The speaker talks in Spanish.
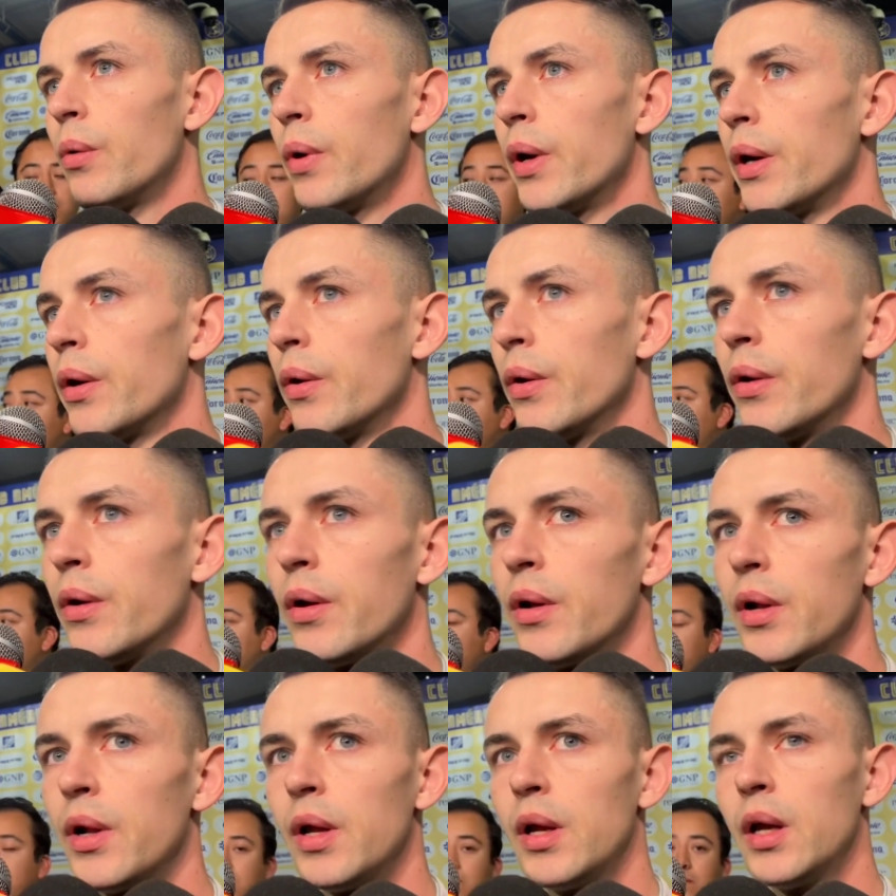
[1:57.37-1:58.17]
bueno.
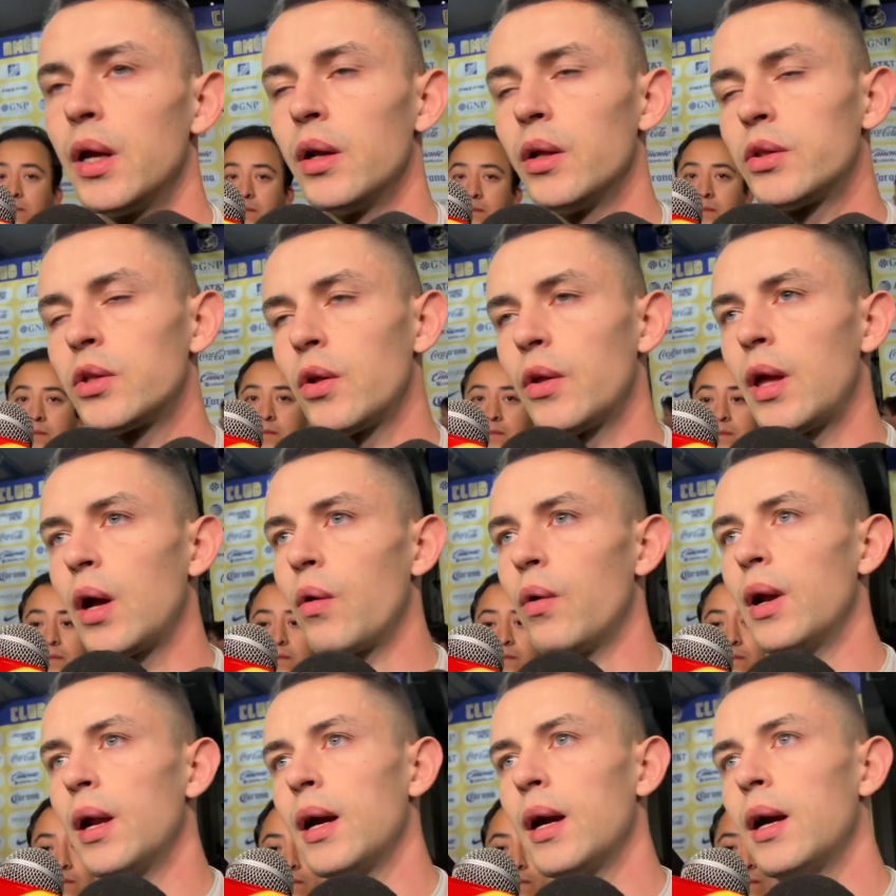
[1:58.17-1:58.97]
El otro día en
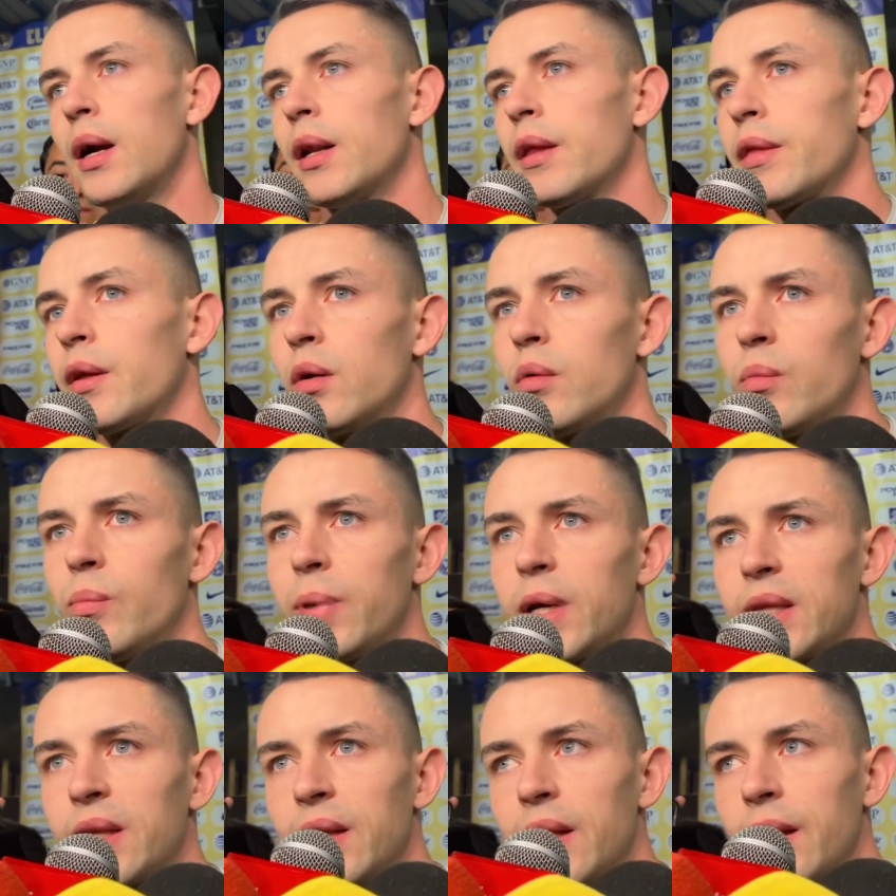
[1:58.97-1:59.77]
Guadalajara hicieron un
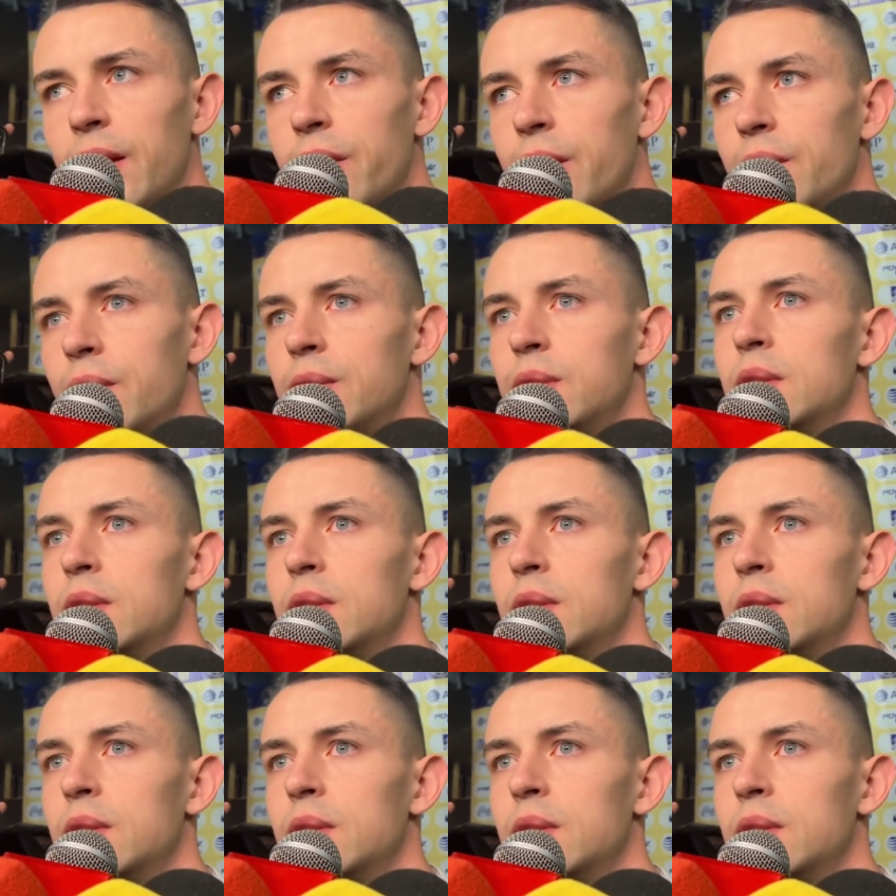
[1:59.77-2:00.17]
partidazo